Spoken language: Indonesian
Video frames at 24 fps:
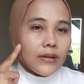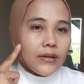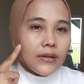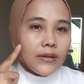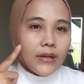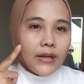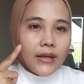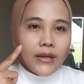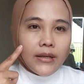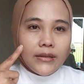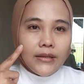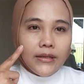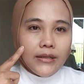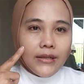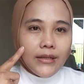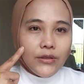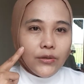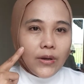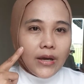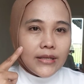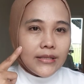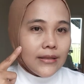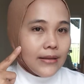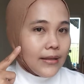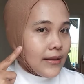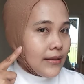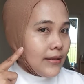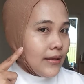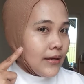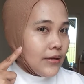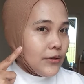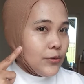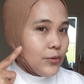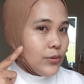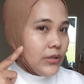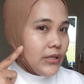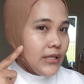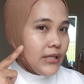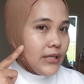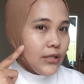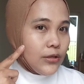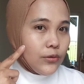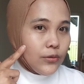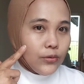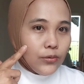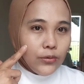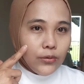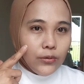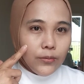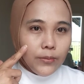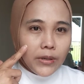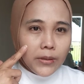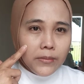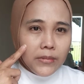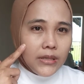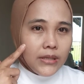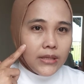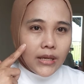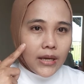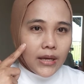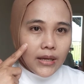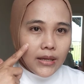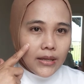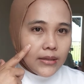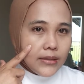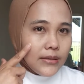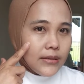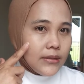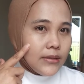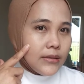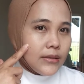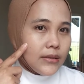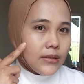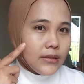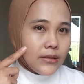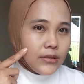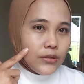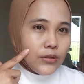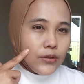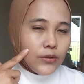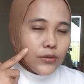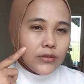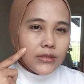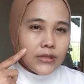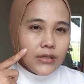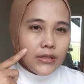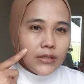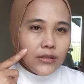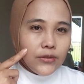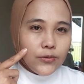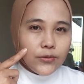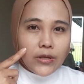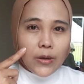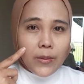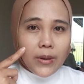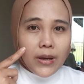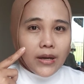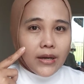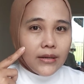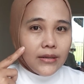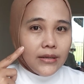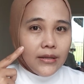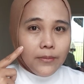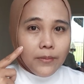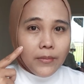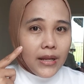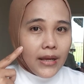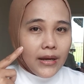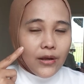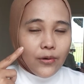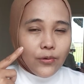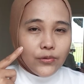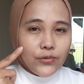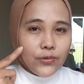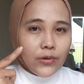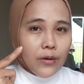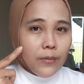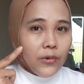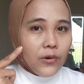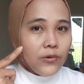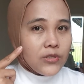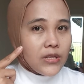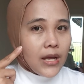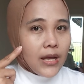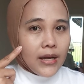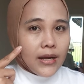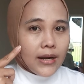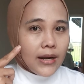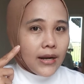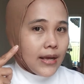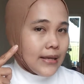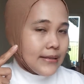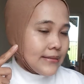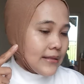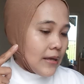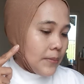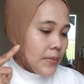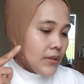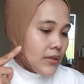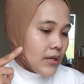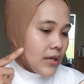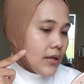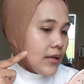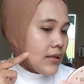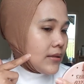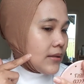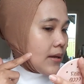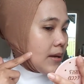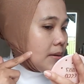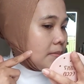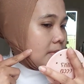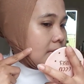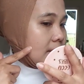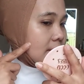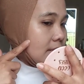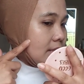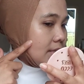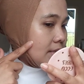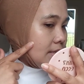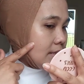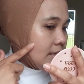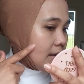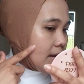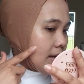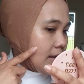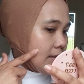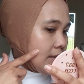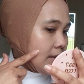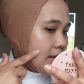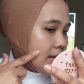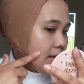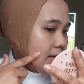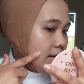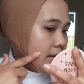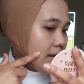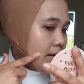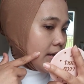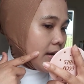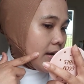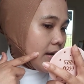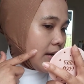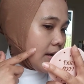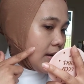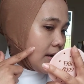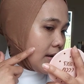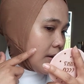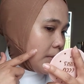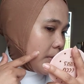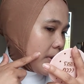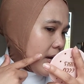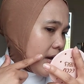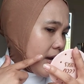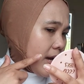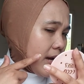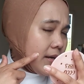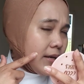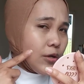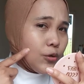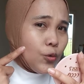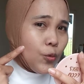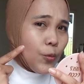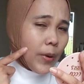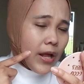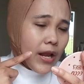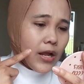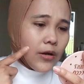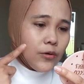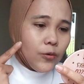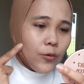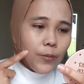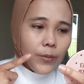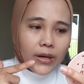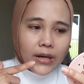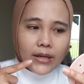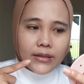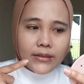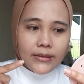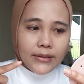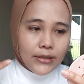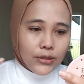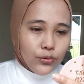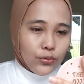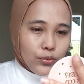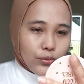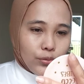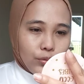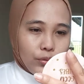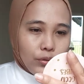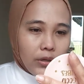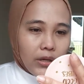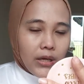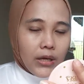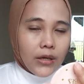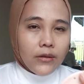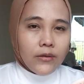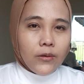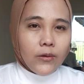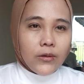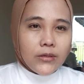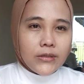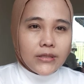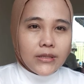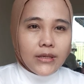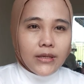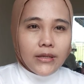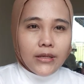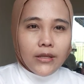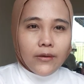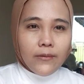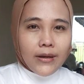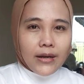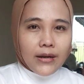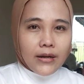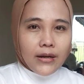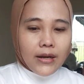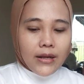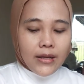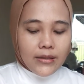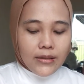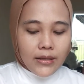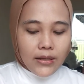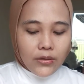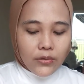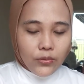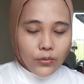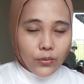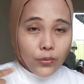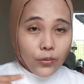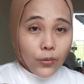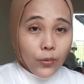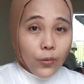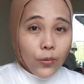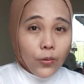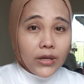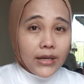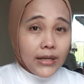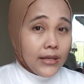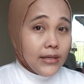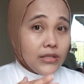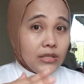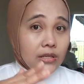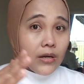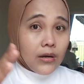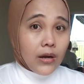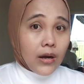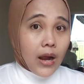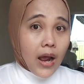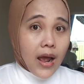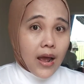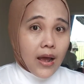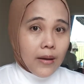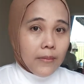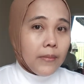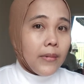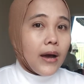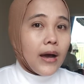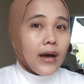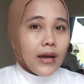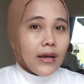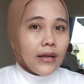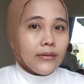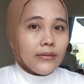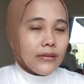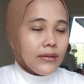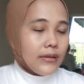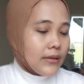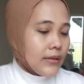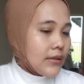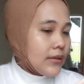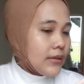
dan ini tuh hasilnya dewi gitu berminyak terus ini susah banget di blend aku sudah berusaha keras tapi ternyata masih adanya gak, apa ada gumpalan-gumpalan gitu terus ini warnanya itu kuning cerah banget